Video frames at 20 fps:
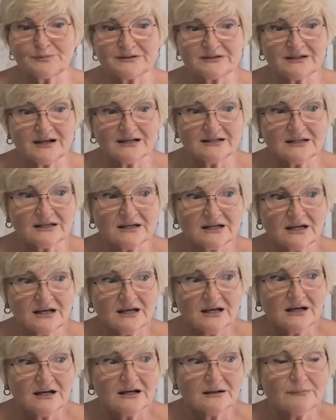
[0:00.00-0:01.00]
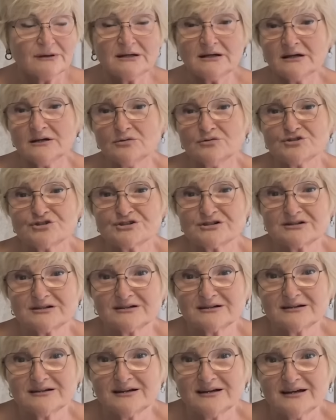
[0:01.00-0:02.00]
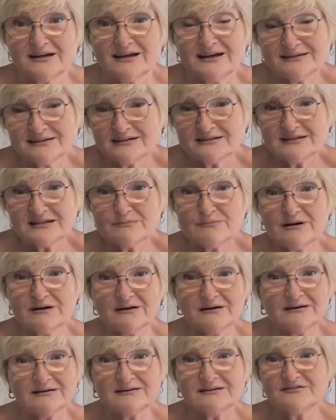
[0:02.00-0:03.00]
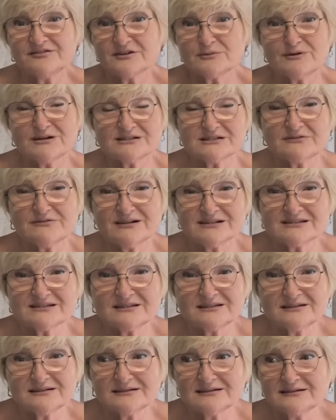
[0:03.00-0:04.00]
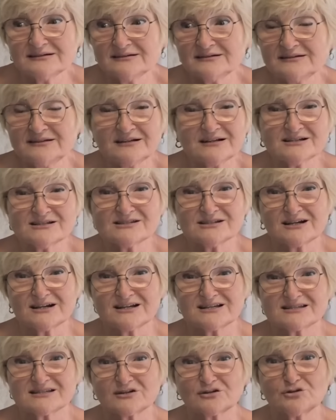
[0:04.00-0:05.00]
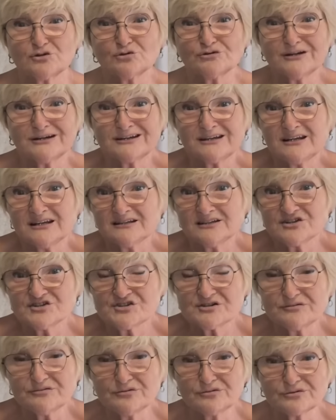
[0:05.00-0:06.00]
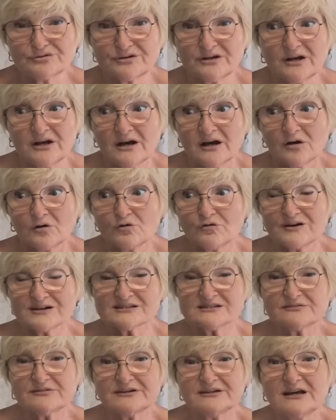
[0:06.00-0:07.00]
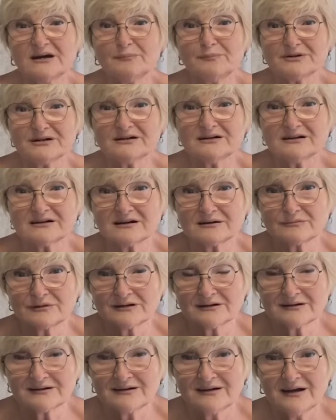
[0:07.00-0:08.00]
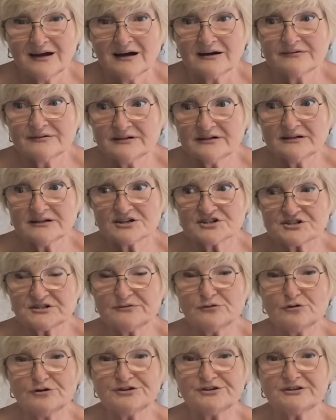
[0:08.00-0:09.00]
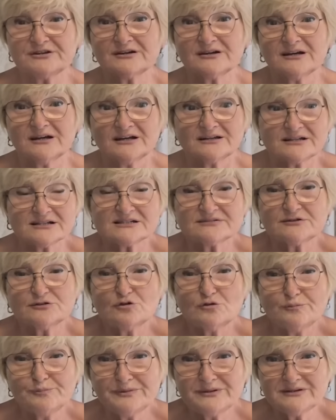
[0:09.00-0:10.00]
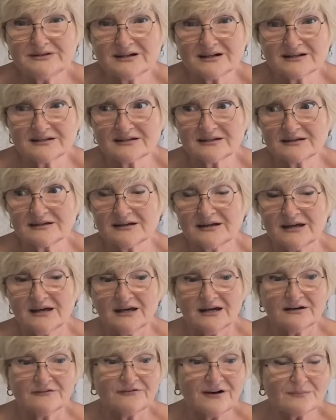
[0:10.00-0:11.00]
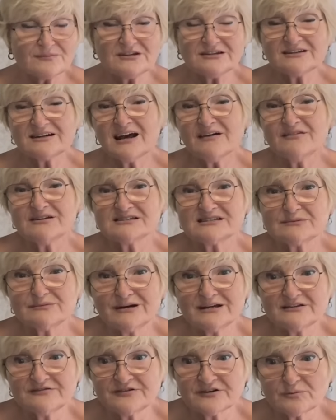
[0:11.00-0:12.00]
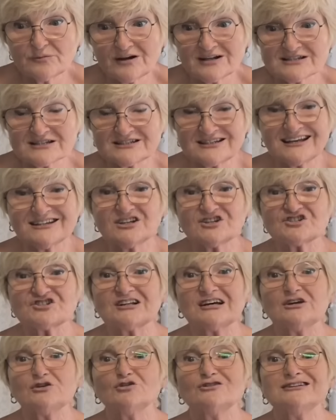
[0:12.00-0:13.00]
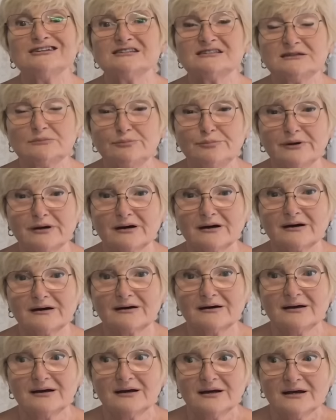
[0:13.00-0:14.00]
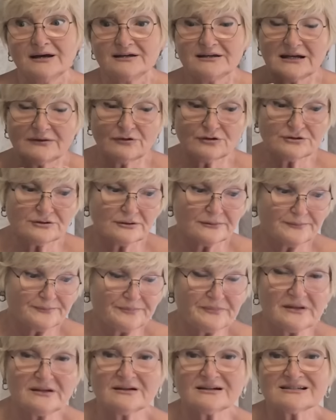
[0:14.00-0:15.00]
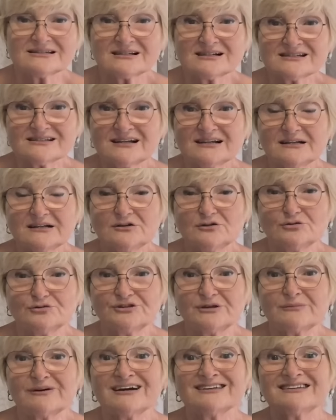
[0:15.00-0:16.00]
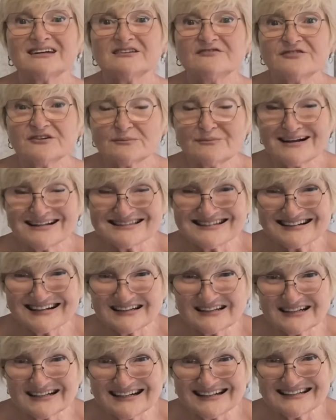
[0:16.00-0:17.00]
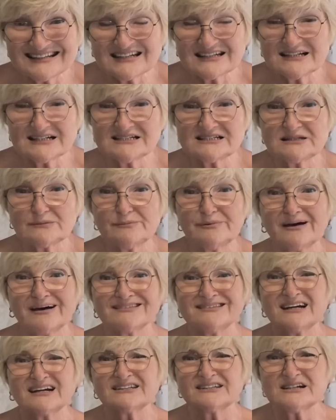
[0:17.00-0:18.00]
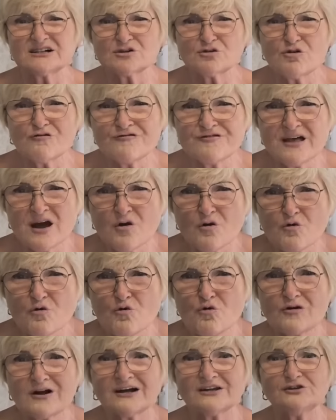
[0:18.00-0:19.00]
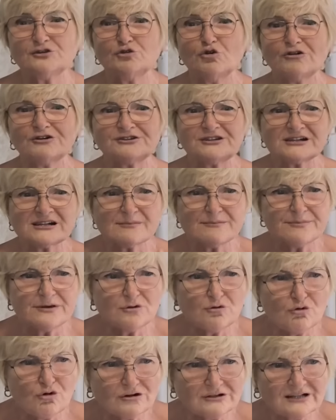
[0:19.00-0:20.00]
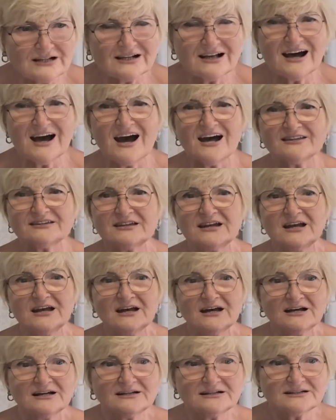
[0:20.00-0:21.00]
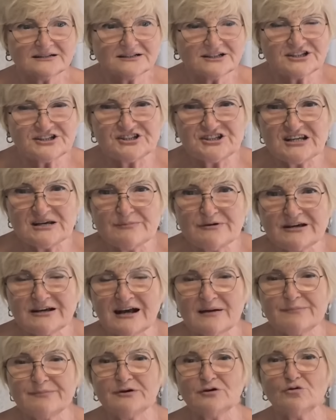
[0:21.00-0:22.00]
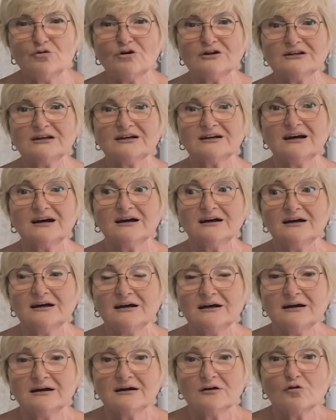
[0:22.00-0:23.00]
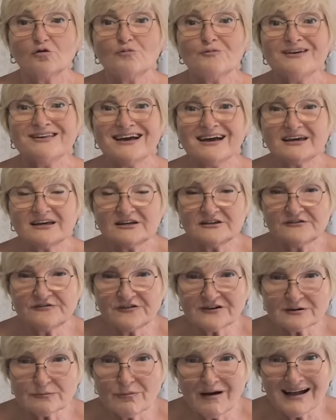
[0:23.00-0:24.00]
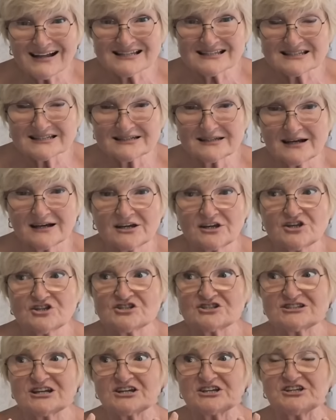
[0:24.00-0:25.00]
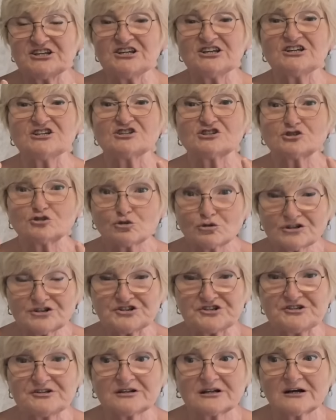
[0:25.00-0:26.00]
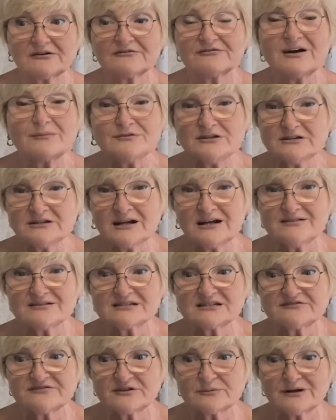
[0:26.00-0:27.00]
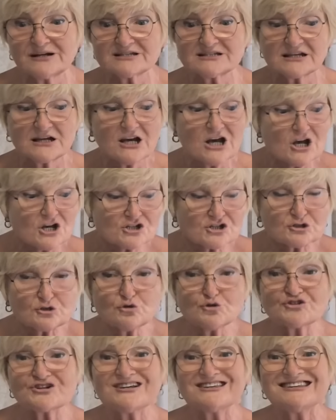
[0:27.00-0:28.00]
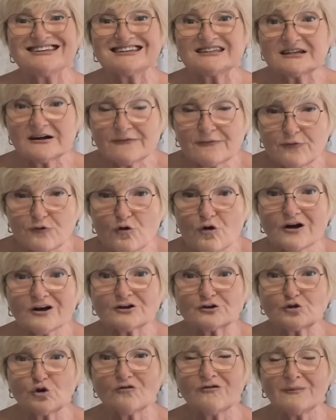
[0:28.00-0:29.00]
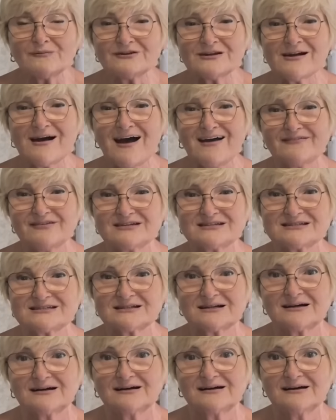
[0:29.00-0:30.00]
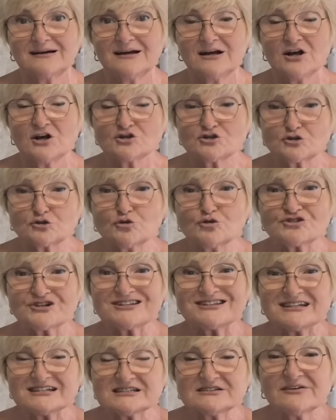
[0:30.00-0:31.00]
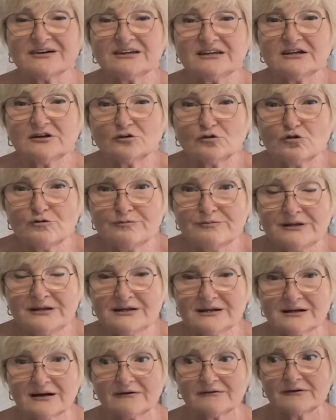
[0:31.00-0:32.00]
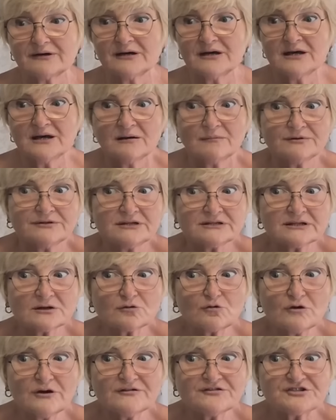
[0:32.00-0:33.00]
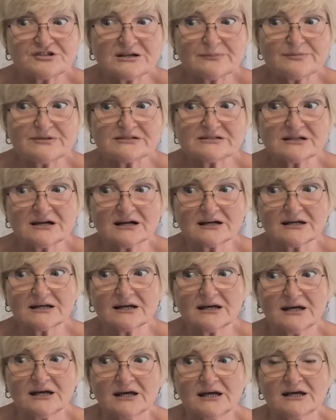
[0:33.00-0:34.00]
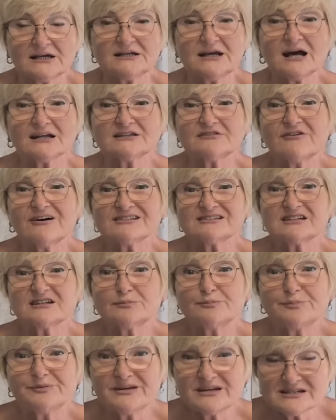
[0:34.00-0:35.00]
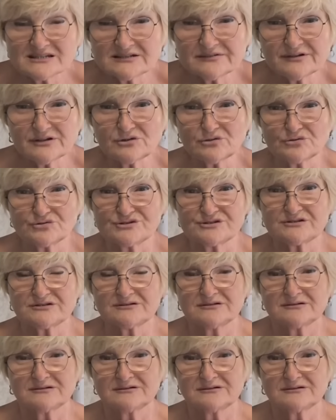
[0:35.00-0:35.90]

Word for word: питания. Мои хорошие, эта тема, информация вас э, не касается, кто на кето живет. У вас своя программа, вы живете на своем питании. Вам не нравится моя информация, я нашла ее для себя я вот рассказала людям, это информация конкретно для себя, от доктором наук, от доктора биолога, от э, химика биолога. У меня информация из таких источников, вам не нравится информация, слушайте того, кто вам нравится. Слушайте своих кумиров. Мне такое вчера писали. Я от вас отписываюсь.